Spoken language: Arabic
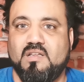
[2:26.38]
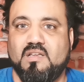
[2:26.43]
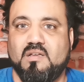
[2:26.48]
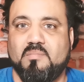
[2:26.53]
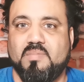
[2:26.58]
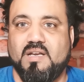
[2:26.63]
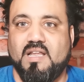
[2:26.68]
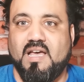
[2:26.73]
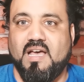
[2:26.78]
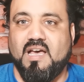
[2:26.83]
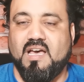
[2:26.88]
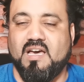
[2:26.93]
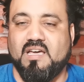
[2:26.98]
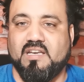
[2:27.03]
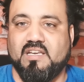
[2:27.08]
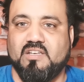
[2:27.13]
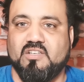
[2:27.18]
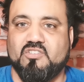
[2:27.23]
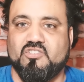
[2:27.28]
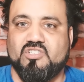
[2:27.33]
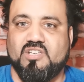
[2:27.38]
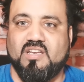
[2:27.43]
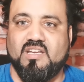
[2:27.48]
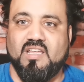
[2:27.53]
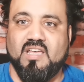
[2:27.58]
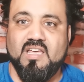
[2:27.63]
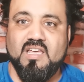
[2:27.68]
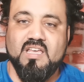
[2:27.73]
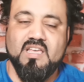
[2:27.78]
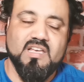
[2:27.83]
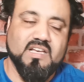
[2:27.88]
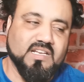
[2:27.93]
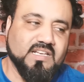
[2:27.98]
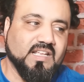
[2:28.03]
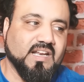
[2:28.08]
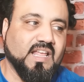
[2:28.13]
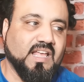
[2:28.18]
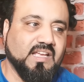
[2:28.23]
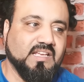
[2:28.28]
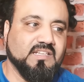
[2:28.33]
بالاخرين ان شاء الله اللي
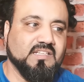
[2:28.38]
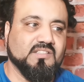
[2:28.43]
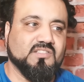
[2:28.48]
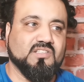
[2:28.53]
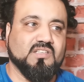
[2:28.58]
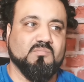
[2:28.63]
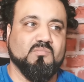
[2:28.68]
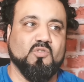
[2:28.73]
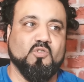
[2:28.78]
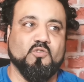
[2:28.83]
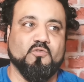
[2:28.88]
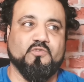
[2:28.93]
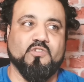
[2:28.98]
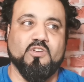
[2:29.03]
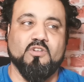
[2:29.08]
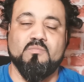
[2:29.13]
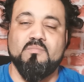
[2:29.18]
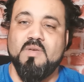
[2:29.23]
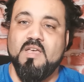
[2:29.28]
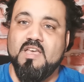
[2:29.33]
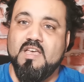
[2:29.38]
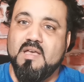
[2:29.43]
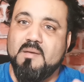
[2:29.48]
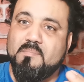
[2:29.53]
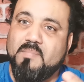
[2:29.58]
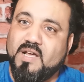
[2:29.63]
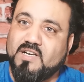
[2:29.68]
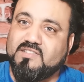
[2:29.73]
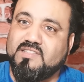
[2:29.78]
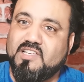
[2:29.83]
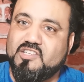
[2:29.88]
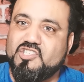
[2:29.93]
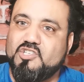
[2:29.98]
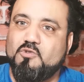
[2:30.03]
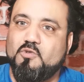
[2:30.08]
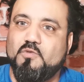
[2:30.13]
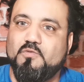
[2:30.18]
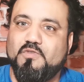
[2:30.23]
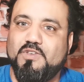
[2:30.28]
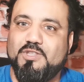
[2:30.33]
رايحين نتكملوا فيهم
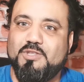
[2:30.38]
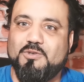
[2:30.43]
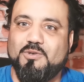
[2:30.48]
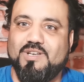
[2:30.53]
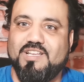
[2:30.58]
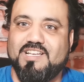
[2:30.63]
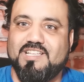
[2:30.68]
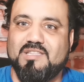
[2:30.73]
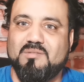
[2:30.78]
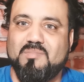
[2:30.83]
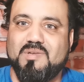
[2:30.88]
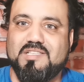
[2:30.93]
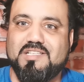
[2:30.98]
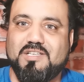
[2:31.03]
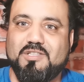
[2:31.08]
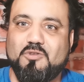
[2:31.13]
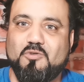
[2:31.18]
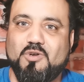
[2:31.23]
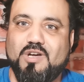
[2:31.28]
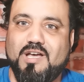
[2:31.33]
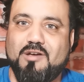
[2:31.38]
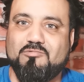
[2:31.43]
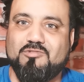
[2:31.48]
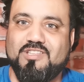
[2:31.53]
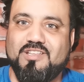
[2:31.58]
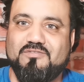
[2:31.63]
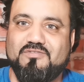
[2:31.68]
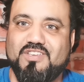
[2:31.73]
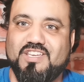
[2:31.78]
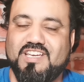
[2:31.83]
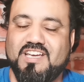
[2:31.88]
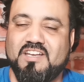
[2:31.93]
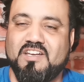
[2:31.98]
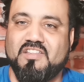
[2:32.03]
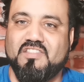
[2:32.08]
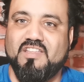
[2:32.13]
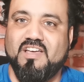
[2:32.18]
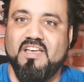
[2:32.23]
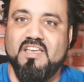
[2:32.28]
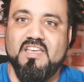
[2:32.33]
بارطاجيو الفيديو على قد ما تقدروا خاوتنا في
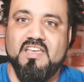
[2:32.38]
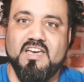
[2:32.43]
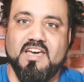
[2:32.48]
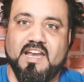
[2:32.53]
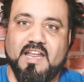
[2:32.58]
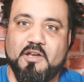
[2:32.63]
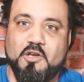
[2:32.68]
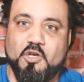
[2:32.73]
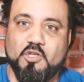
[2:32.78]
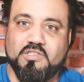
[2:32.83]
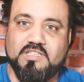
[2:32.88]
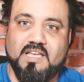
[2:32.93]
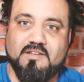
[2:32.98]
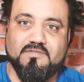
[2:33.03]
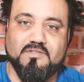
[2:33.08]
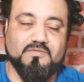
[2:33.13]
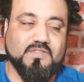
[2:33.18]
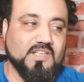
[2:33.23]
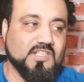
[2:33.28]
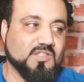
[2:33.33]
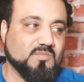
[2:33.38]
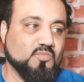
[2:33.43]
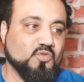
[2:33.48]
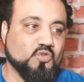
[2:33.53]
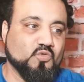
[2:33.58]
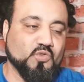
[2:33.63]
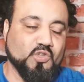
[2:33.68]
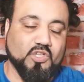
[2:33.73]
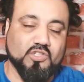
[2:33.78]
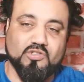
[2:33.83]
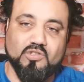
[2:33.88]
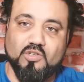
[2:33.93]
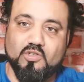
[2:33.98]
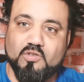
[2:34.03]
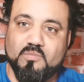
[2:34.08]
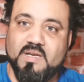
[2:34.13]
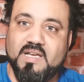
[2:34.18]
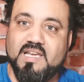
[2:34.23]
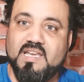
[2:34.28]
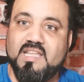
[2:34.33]
كندا راح نحطها في الفيسبوك ونحط
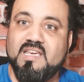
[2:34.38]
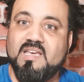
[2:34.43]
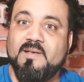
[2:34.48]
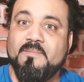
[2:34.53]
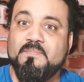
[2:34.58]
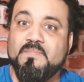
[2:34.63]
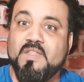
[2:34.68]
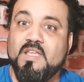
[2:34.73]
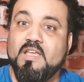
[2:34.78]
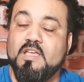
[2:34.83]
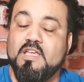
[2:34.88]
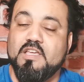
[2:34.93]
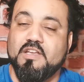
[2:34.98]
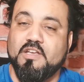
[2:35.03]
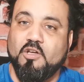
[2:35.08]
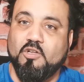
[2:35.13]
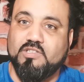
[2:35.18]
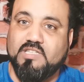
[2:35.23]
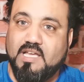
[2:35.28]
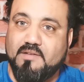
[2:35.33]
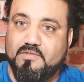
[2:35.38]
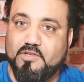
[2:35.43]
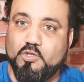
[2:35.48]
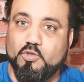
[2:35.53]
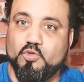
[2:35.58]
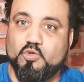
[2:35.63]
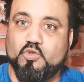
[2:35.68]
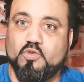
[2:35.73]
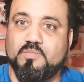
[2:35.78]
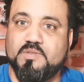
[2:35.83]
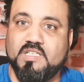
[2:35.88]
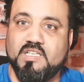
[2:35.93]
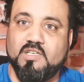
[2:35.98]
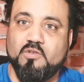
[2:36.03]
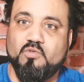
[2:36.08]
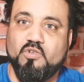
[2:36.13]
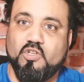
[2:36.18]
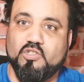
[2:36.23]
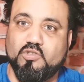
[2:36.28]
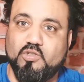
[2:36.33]
لكم اللين نحطها في اليوتيوب ثاني
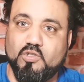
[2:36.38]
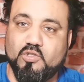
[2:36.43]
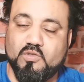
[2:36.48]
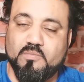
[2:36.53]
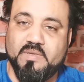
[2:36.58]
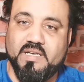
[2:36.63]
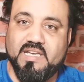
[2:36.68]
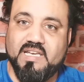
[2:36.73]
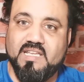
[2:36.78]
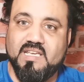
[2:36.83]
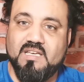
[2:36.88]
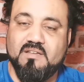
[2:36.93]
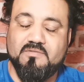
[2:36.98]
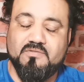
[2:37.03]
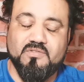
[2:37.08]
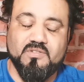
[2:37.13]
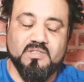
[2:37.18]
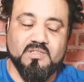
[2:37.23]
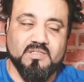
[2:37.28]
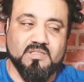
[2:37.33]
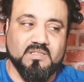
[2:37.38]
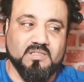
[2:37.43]
ونحط لكم اللين في